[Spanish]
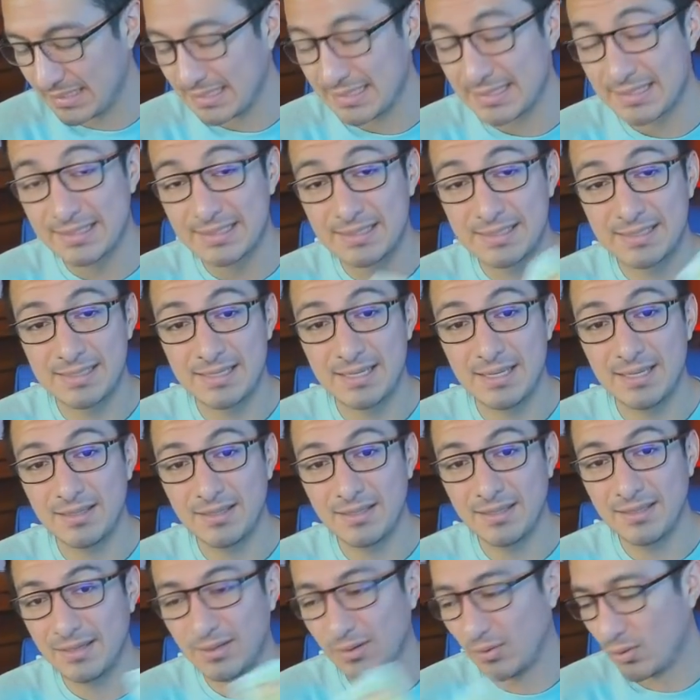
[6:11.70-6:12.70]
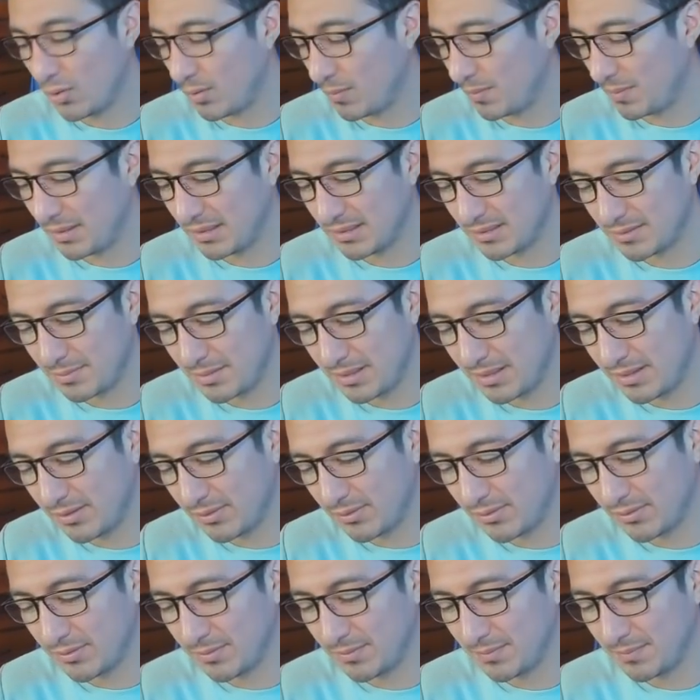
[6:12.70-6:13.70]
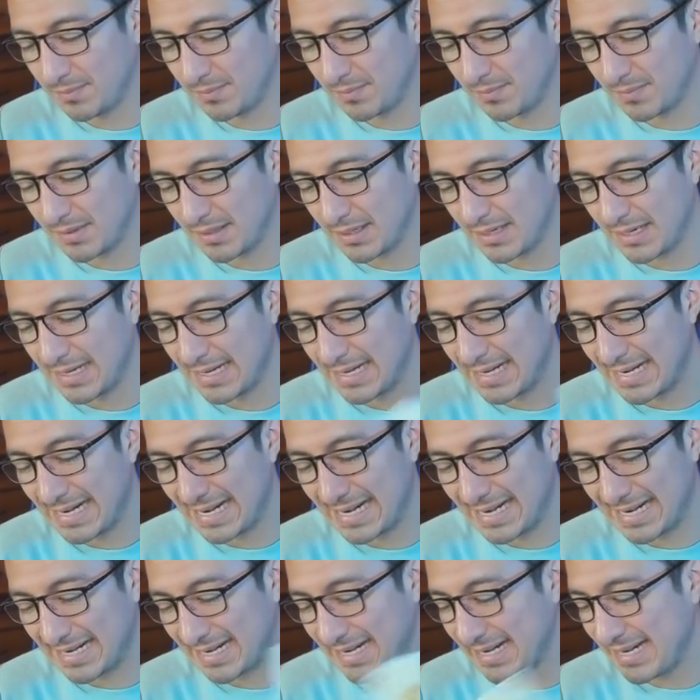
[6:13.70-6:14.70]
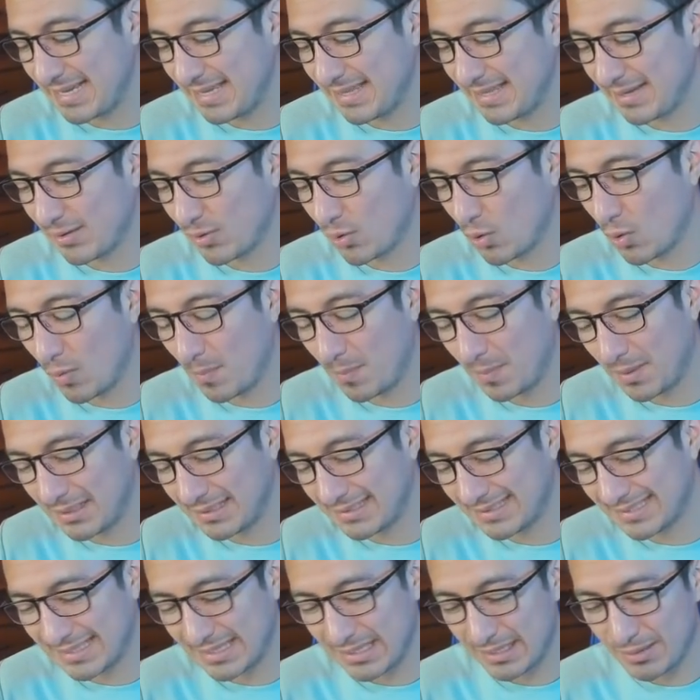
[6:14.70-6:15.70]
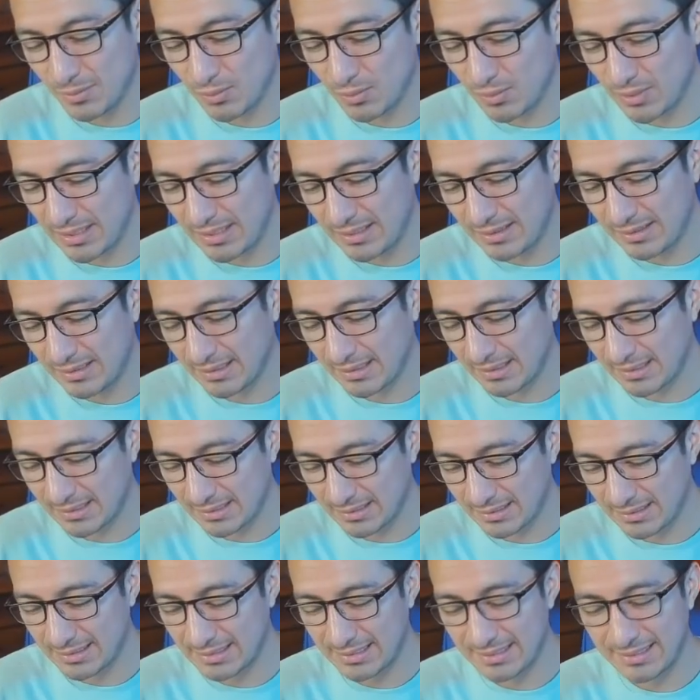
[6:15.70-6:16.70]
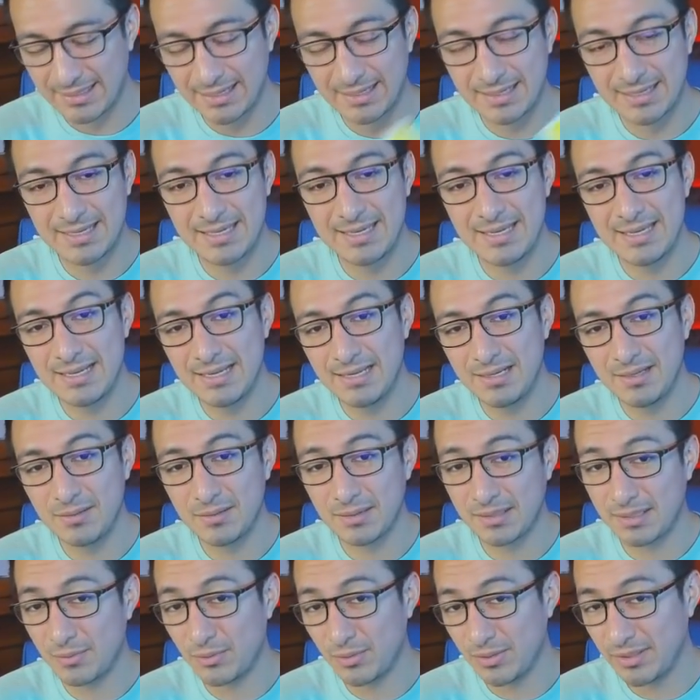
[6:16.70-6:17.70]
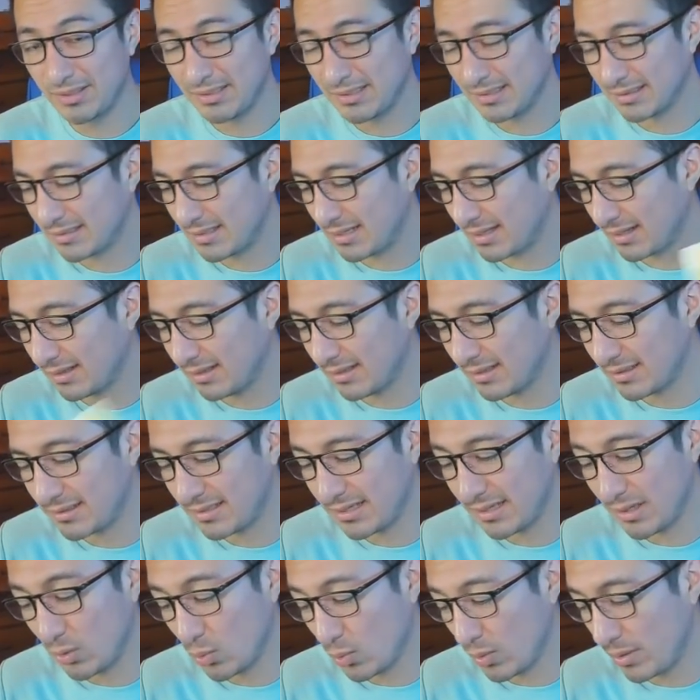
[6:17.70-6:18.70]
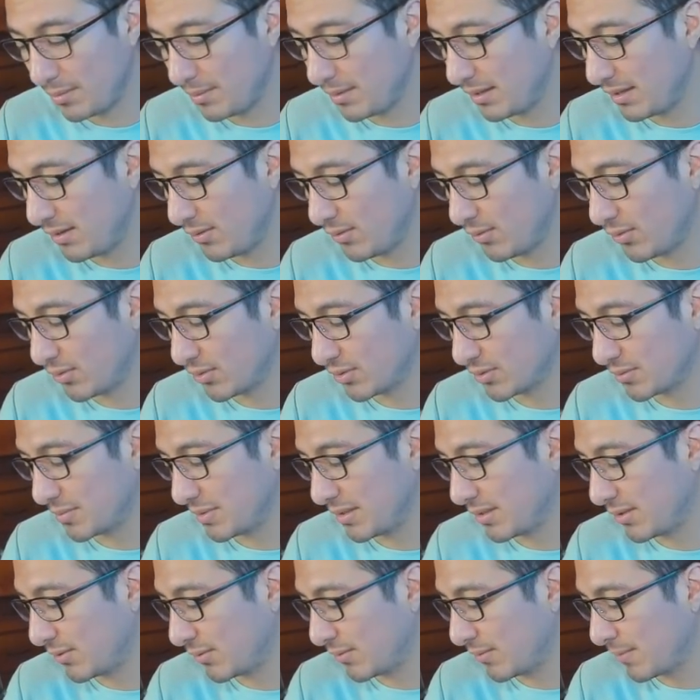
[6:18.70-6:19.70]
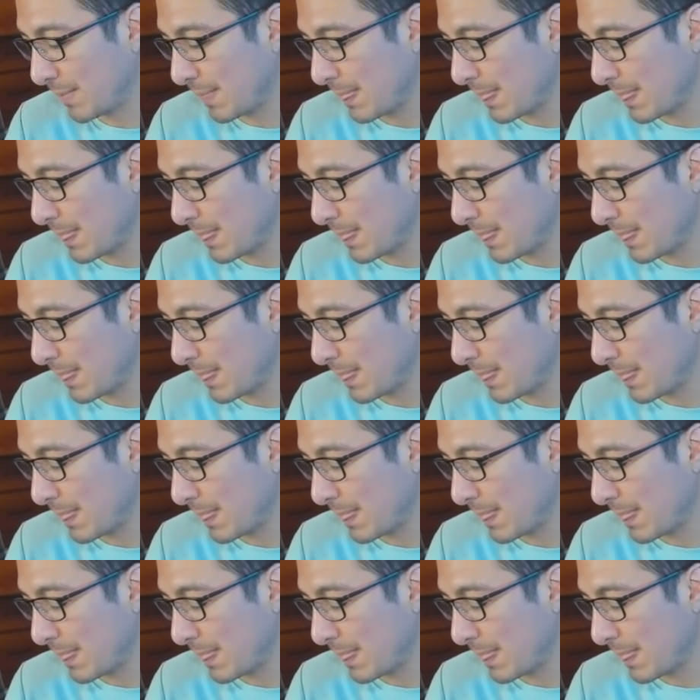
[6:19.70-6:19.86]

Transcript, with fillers: Siete de copas Virgo, Rey de copas, qué bonita energía, qué bonitas cartas y nueve de oros Virgo.